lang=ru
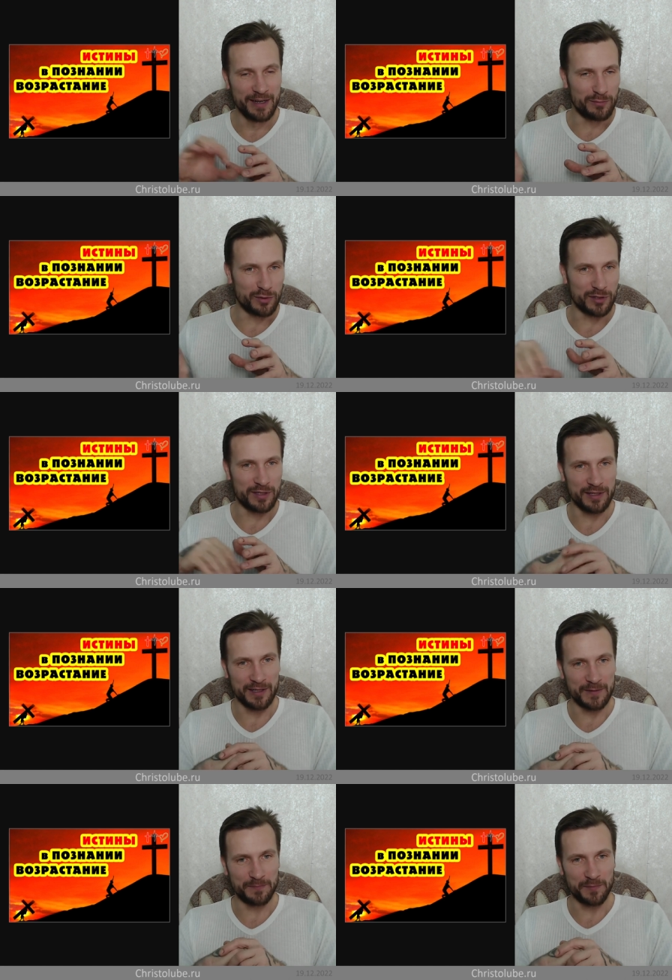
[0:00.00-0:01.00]

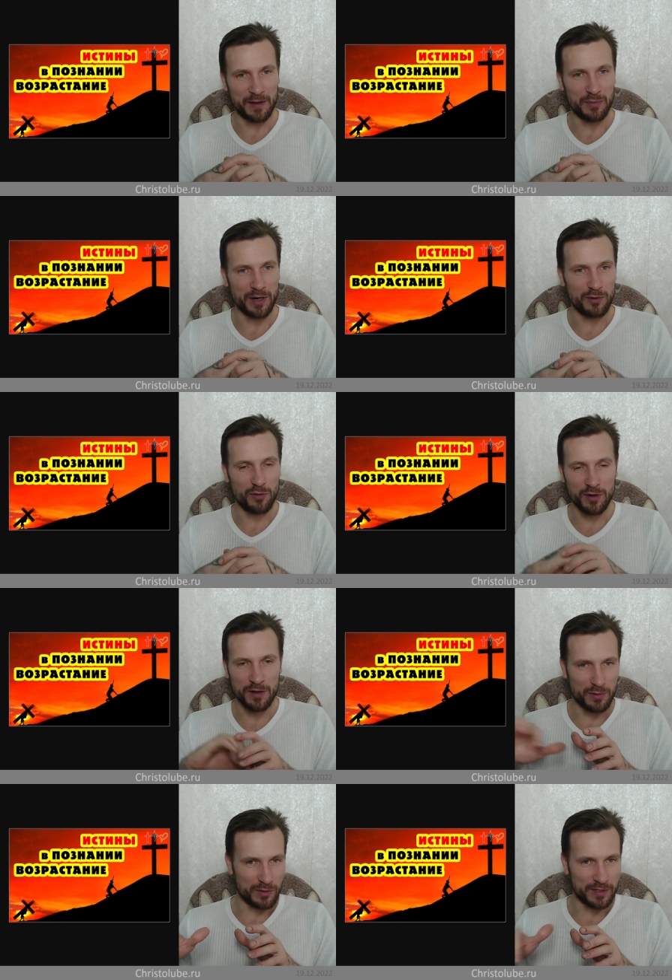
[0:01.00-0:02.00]
просто пророк,
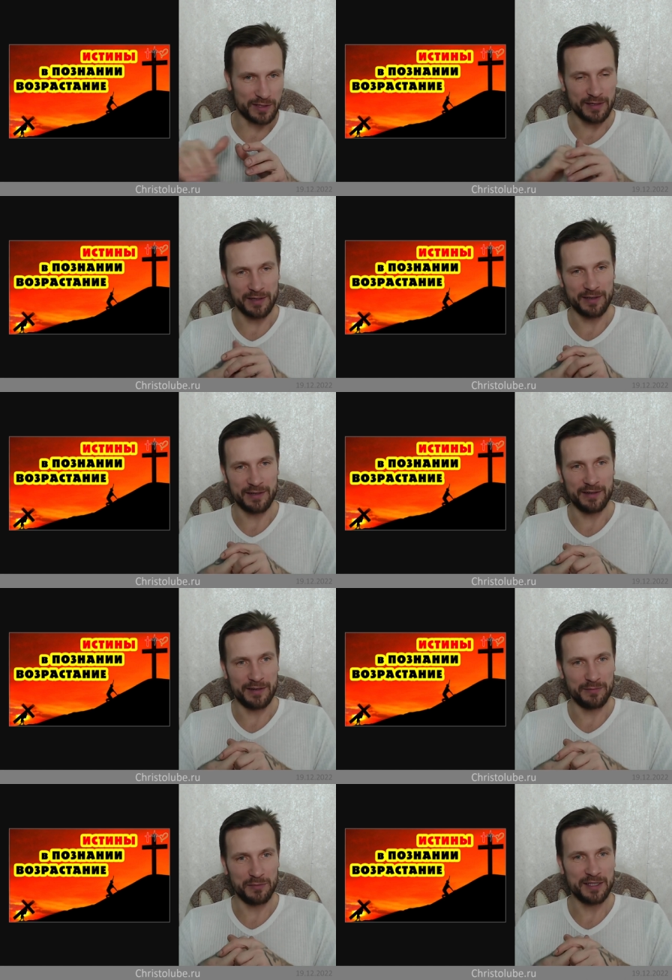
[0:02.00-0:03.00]

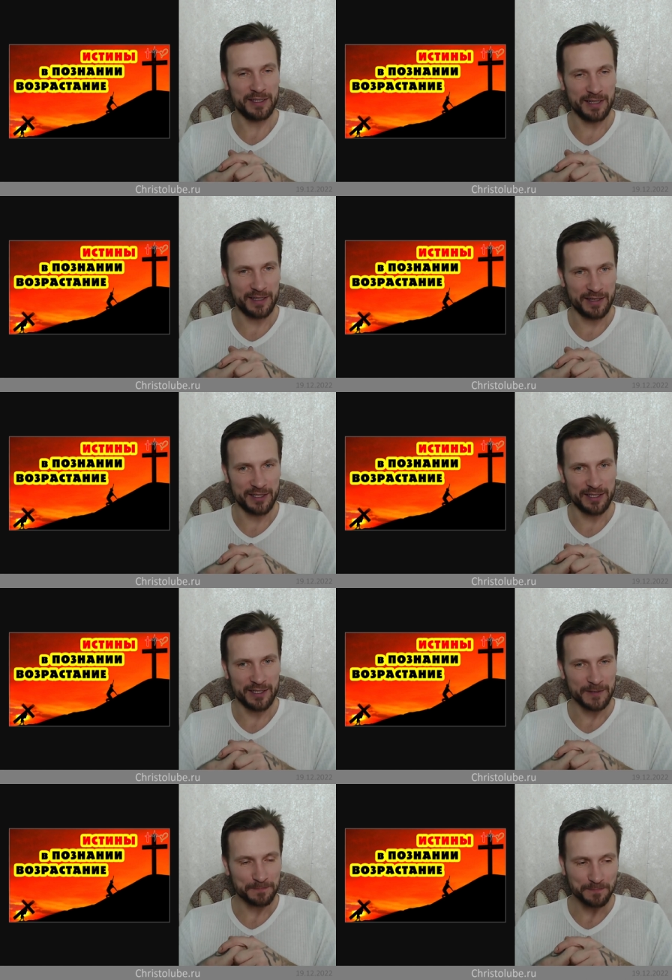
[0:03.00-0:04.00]
просто мессия даже, да.